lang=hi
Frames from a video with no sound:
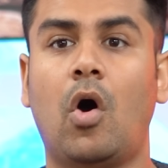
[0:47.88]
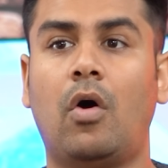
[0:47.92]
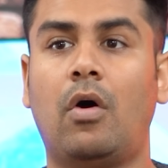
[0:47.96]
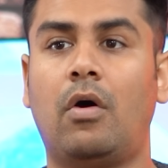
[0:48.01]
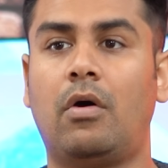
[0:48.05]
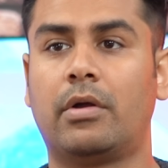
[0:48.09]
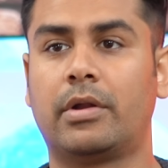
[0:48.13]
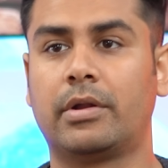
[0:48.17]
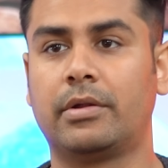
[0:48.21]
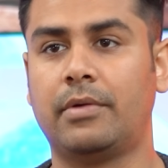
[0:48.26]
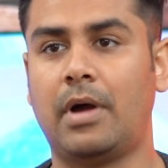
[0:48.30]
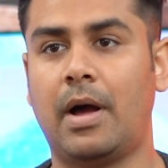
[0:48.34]

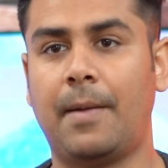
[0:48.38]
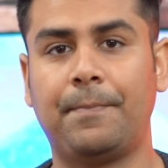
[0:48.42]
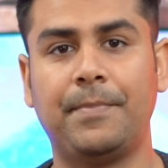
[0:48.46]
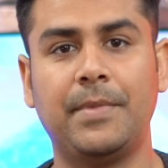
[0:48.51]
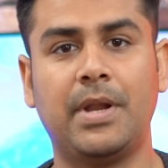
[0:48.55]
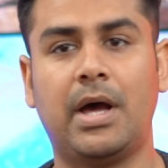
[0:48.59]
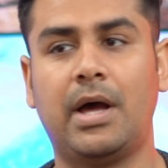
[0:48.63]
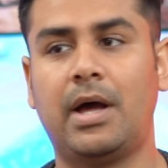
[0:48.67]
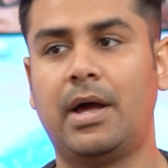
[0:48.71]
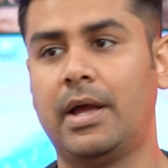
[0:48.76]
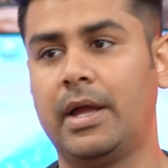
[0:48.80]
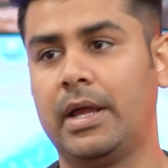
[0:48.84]
और
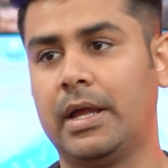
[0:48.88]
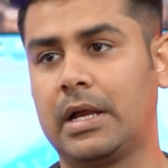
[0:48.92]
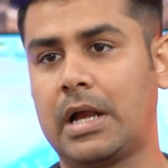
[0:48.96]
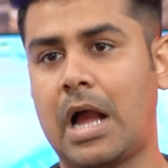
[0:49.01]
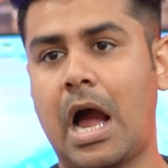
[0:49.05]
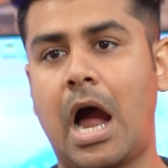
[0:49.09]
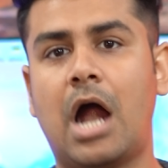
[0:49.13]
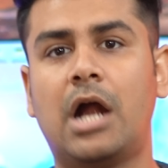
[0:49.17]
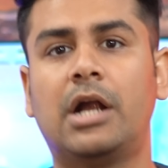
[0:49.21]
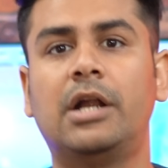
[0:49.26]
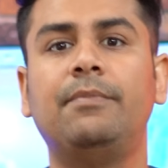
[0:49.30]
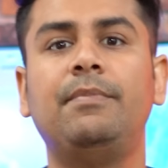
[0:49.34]
अपना
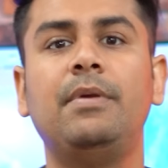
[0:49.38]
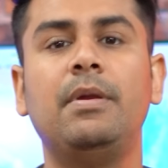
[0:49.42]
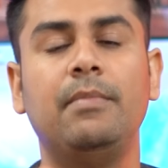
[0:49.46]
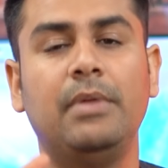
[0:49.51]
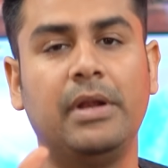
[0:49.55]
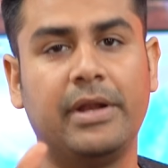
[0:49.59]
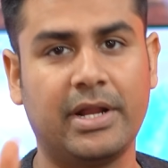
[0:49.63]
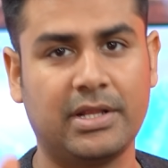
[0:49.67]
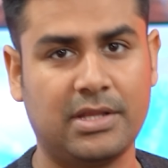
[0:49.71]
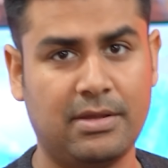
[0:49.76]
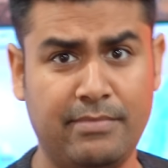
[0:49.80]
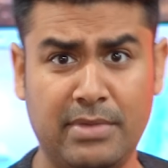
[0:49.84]
कार्ड भी
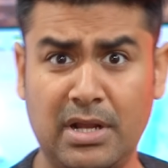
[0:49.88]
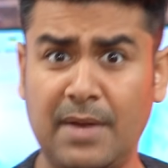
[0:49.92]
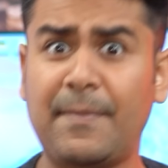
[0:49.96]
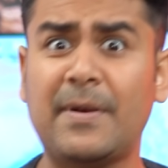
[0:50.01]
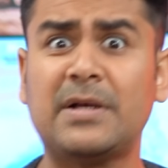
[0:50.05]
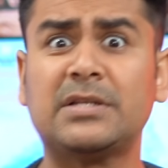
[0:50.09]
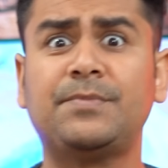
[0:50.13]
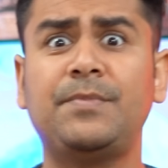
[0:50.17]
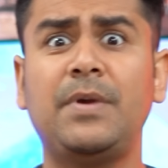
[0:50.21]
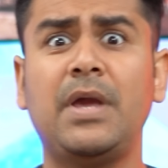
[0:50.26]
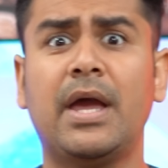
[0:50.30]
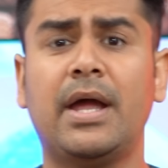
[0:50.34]
मिल रहा था मेरे
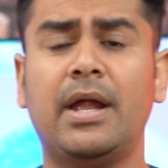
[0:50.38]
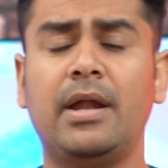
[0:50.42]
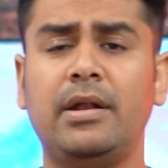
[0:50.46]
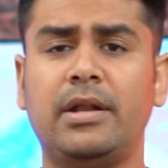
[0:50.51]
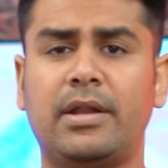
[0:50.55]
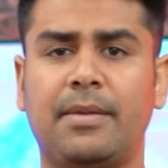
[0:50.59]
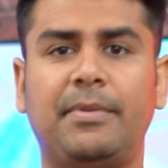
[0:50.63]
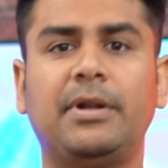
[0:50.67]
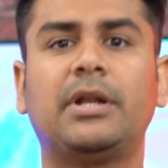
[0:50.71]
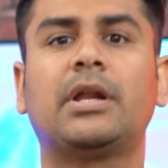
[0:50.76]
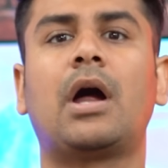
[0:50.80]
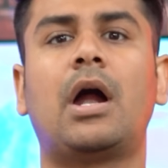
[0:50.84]
पास भी है
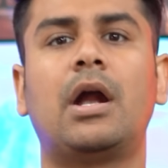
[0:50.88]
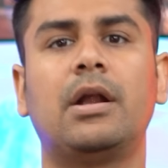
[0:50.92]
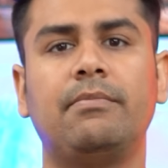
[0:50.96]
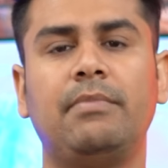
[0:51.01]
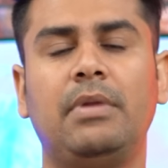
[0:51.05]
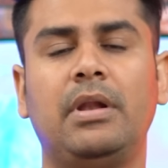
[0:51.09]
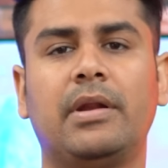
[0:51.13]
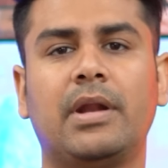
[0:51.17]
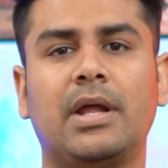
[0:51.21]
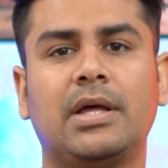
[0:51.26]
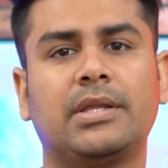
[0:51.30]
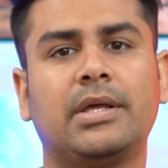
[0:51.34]
डेबिट कार्ड
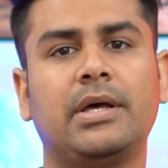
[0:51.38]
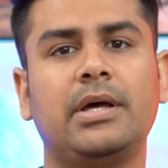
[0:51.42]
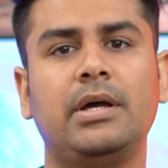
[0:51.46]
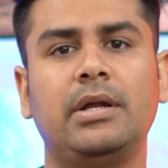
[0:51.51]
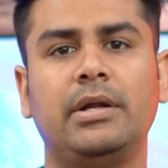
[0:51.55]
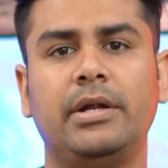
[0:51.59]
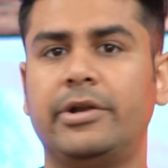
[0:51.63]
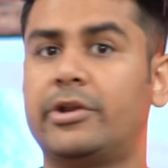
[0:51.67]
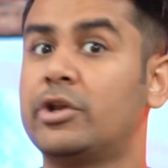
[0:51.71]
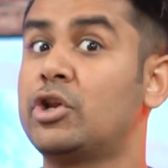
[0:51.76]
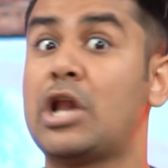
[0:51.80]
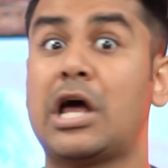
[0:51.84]
मिल रहा था
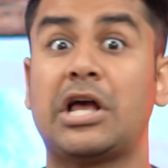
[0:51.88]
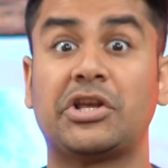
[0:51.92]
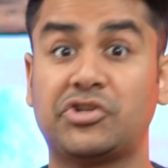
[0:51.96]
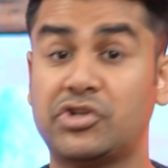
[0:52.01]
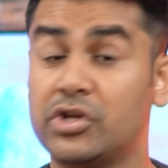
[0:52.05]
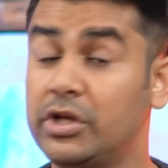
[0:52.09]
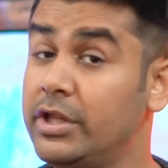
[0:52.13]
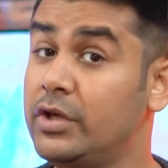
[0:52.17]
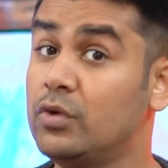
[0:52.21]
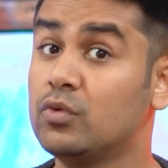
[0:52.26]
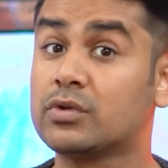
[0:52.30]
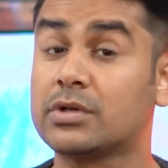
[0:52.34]

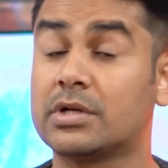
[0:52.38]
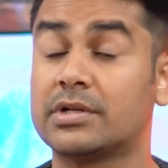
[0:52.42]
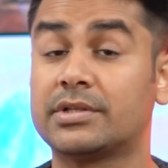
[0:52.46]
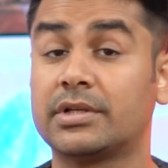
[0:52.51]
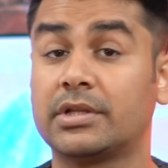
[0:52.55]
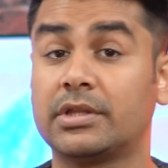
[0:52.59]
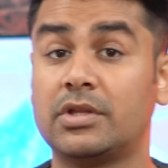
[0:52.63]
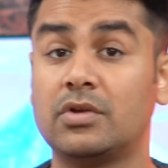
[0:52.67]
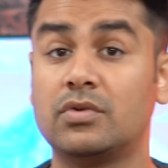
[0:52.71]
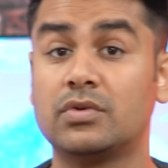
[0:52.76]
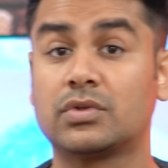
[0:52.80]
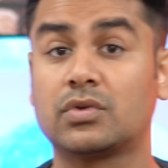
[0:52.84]
इंटरनेशनल यूज कर
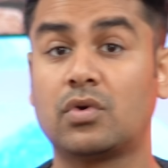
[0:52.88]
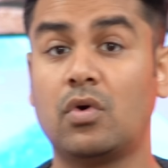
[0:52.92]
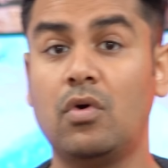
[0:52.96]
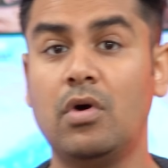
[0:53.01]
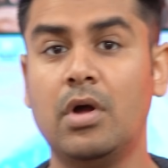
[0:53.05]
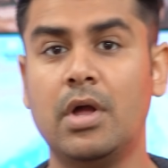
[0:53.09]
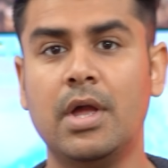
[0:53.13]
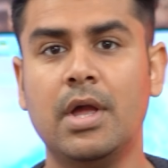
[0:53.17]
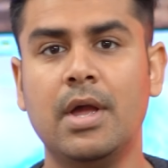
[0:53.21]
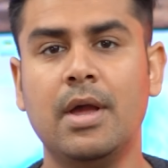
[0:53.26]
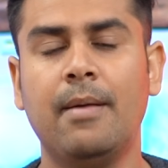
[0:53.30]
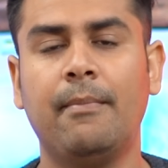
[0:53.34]
सकते हैं
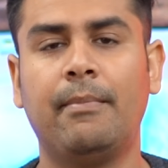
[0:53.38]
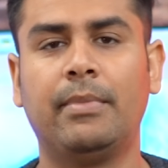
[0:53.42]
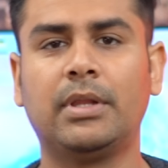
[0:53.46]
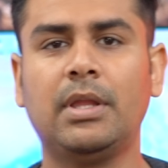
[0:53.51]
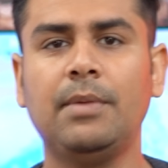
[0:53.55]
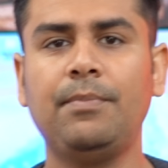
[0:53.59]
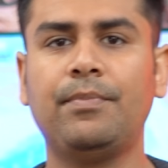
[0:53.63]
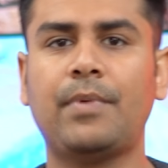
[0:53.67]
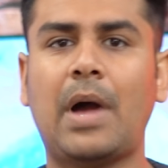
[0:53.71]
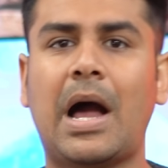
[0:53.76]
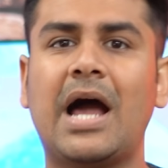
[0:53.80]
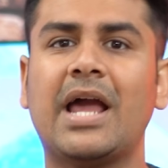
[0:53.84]
उसको
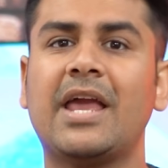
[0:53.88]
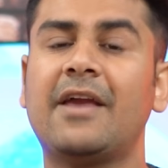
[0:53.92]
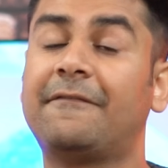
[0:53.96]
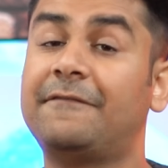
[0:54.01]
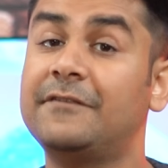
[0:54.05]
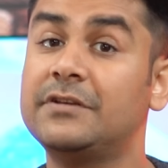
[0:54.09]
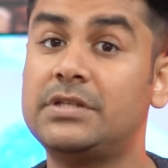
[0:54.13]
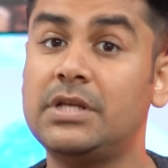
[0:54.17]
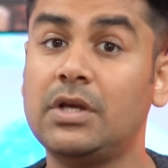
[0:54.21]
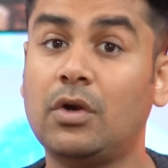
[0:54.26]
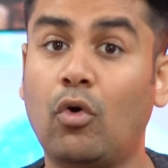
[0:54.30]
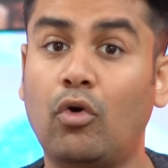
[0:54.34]
मतलब
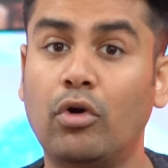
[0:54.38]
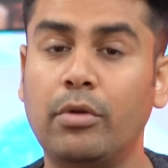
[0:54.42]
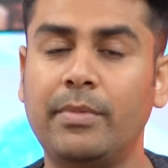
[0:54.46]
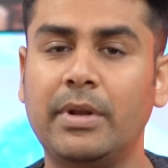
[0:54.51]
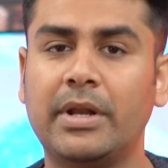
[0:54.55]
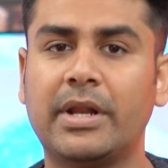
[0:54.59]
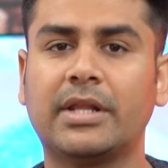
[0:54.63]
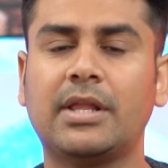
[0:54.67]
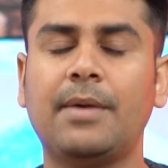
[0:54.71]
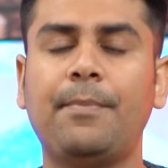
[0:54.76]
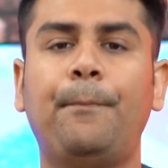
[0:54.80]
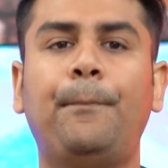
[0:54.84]
आईएफएससी कोड
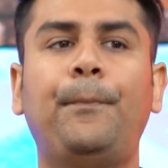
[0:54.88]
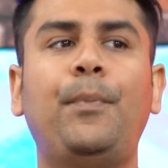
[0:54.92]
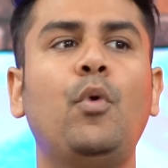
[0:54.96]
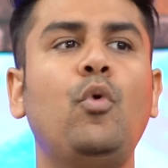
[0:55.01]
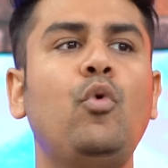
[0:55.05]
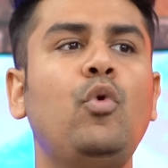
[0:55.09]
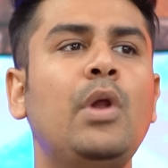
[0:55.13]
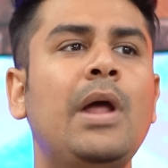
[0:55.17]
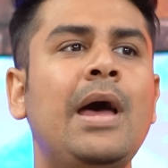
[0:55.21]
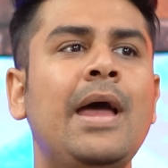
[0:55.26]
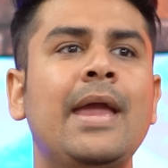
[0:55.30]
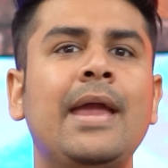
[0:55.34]
मिल रहा था
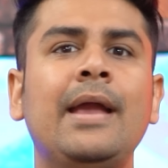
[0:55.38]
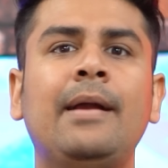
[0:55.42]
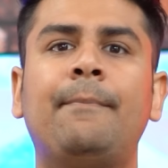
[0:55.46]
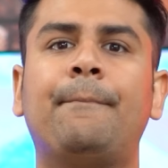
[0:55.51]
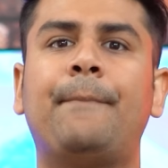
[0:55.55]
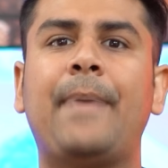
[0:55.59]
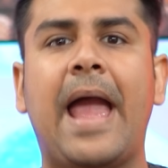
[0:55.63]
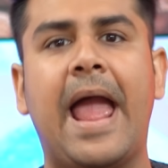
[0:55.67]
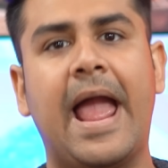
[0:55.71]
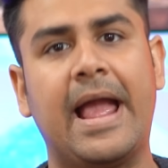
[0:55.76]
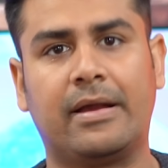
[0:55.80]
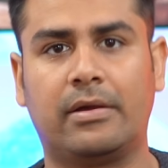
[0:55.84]
पूरा एक
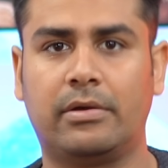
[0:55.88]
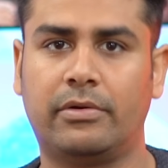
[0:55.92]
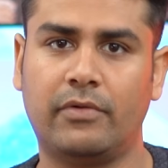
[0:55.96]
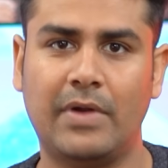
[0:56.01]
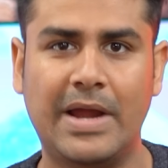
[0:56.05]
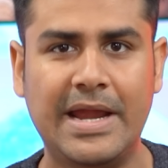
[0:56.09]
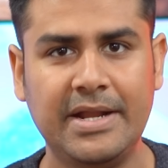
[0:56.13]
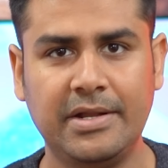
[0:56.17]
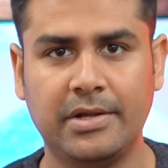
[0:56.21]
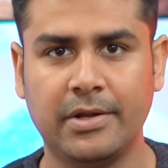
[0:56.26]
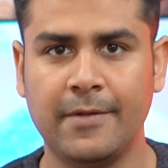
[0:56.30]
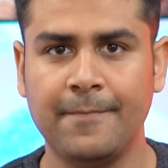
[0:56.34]
बैंक
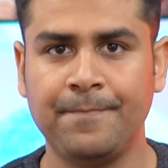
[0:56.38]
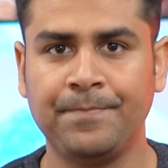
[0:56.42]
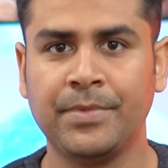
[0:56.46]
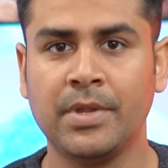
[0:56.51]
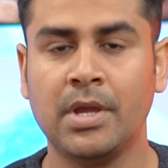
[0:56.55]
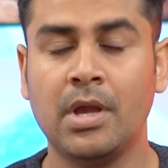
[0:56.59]
राइट right?